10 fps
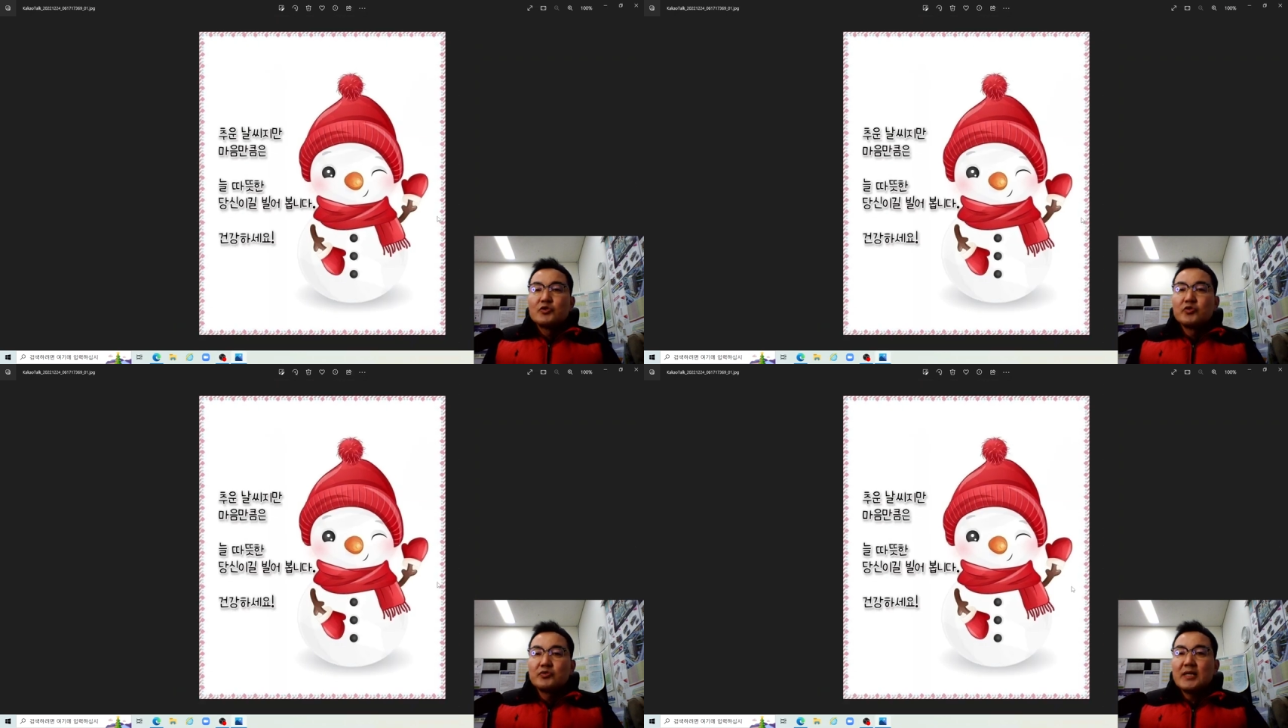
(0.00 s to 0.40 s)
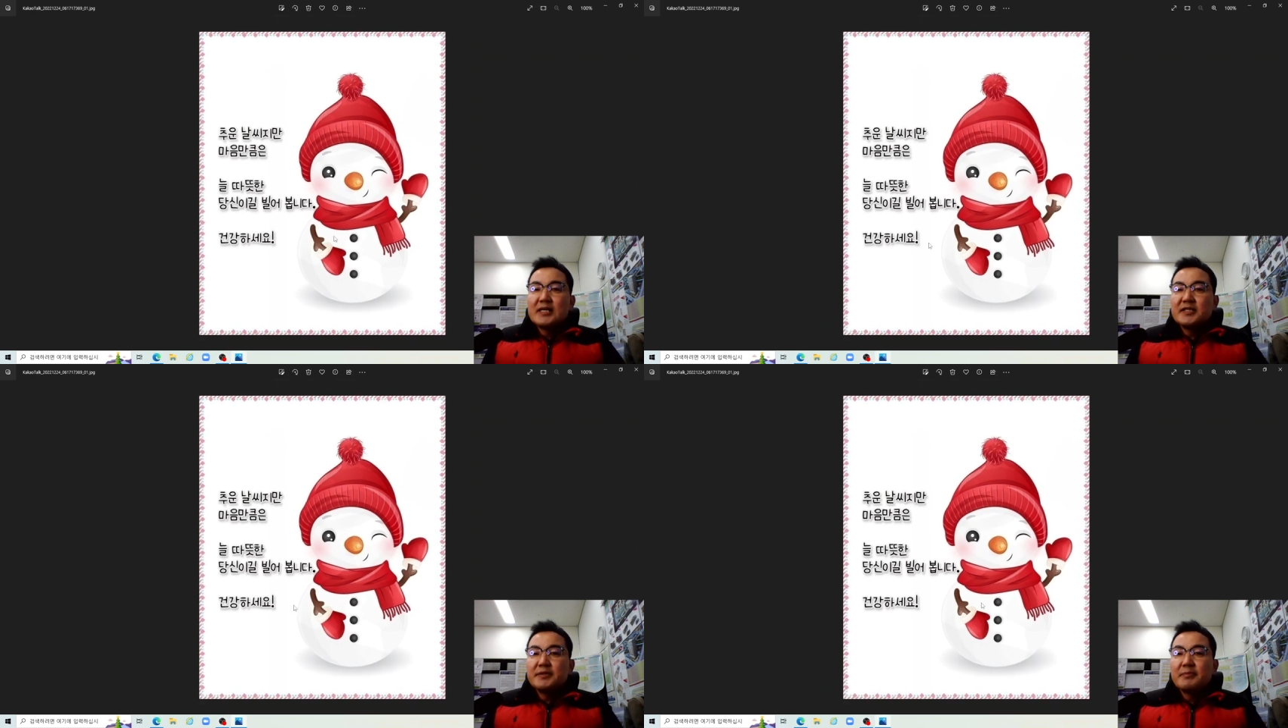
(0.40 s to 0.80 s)
추운
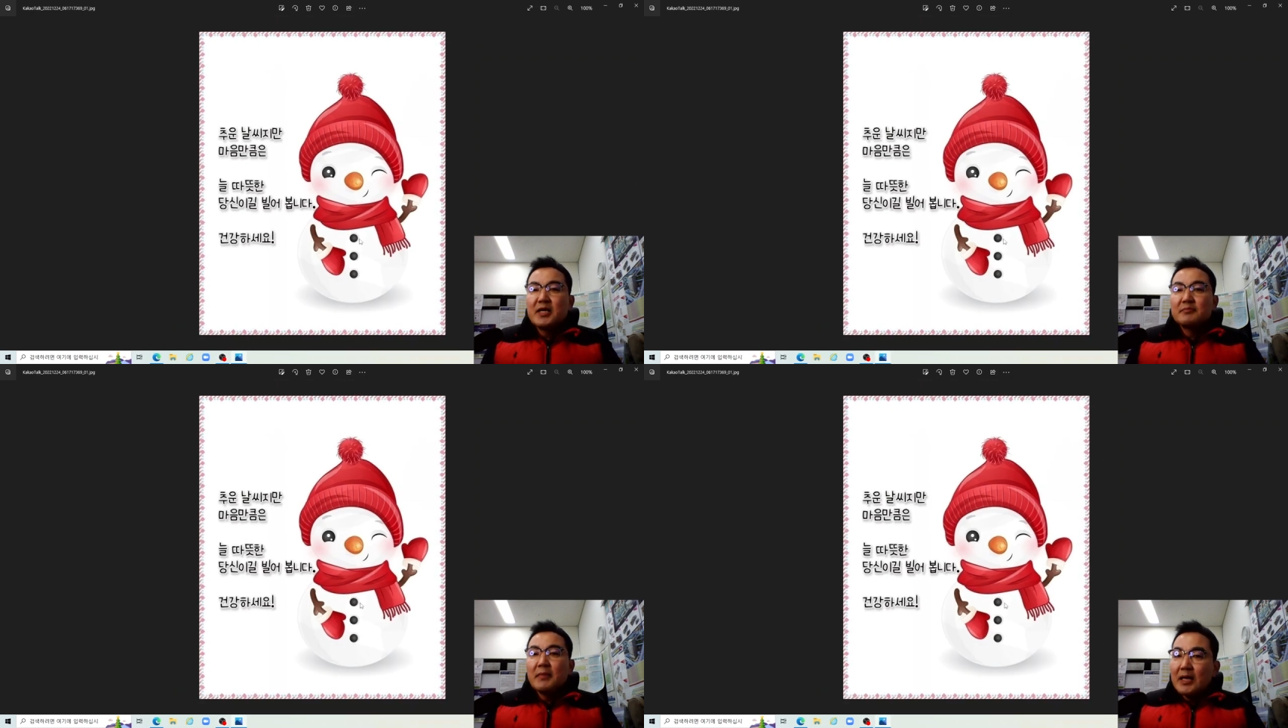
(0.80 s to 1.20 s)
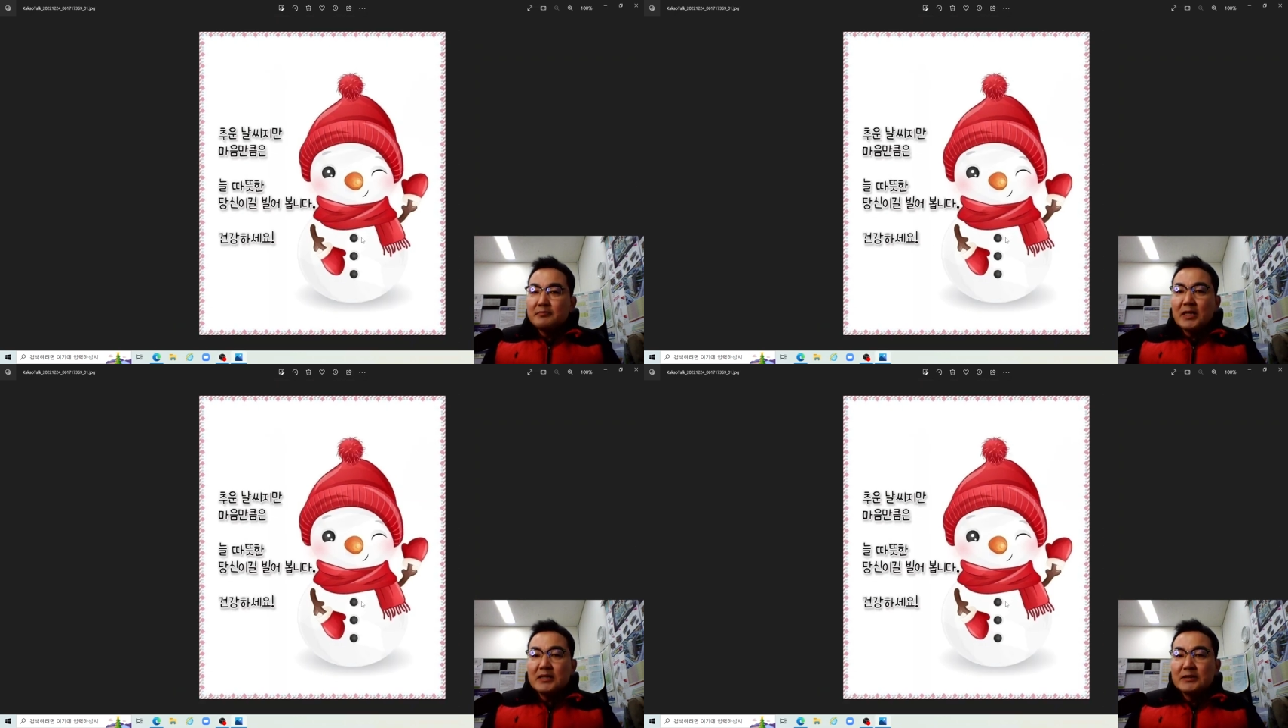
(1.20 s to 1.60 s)
날씨지만
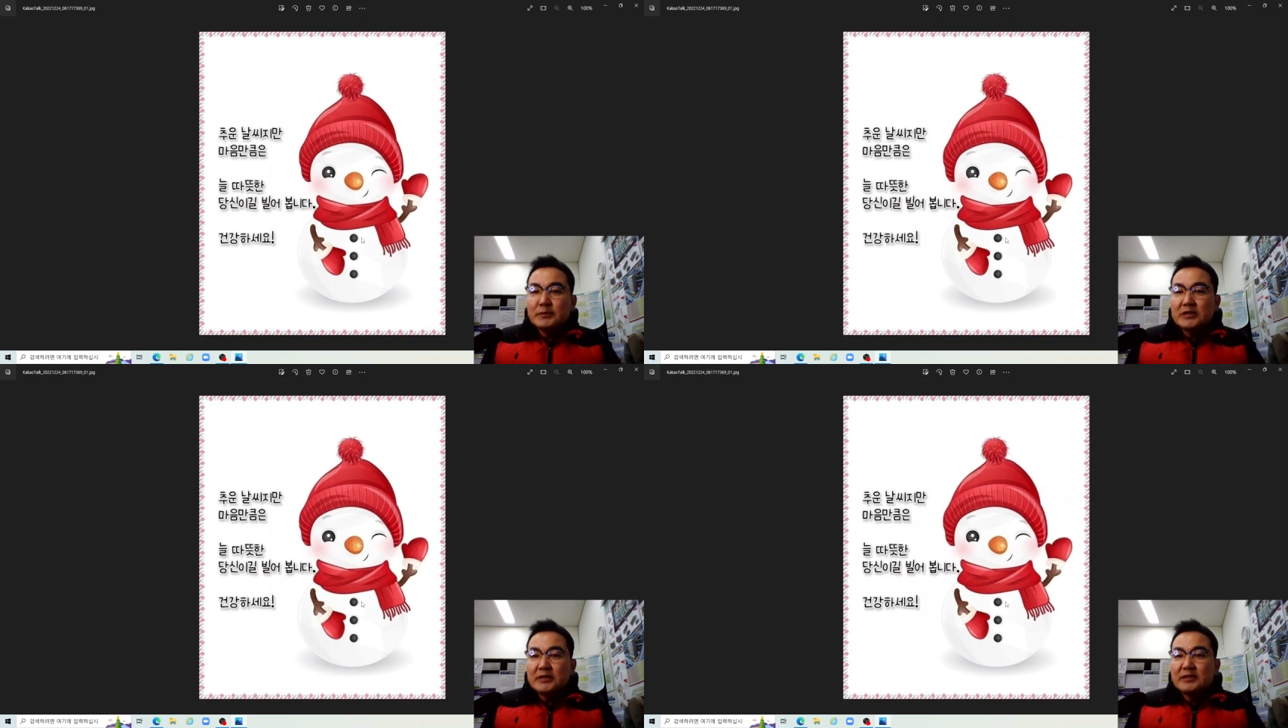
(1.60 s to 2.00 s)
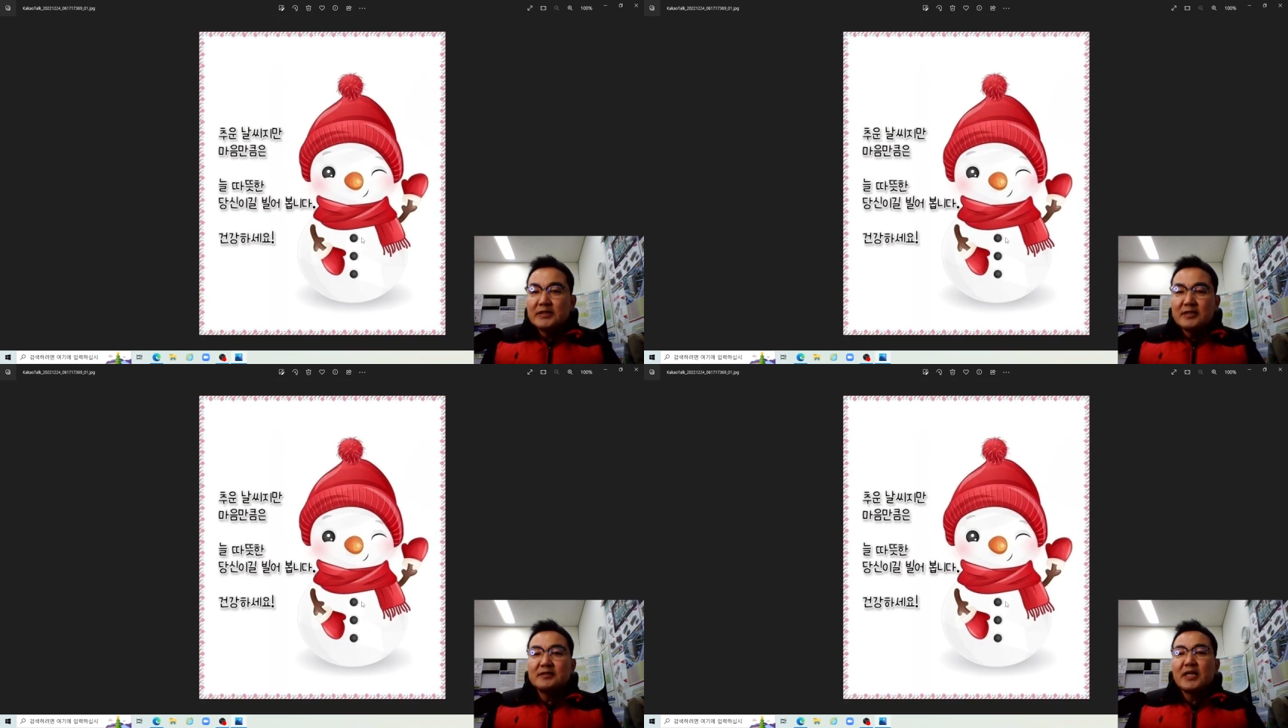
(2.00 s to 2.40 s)
마음만큼은
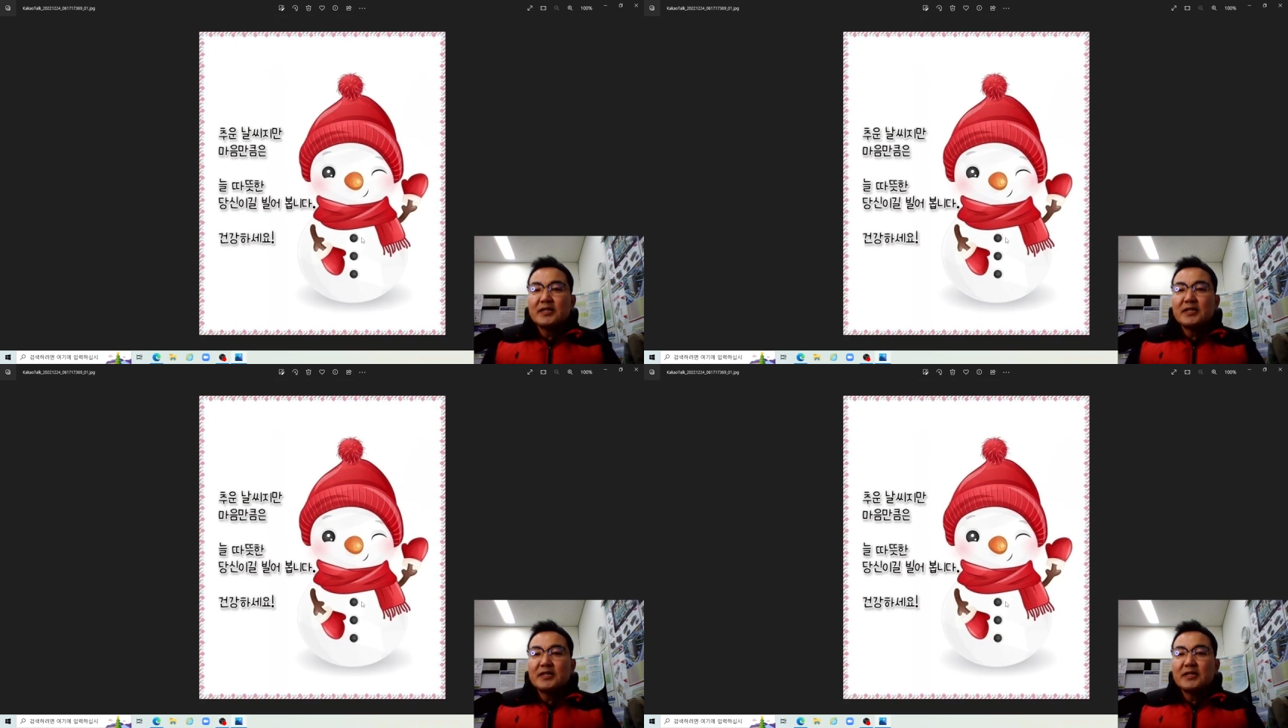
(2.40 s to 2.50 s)
늘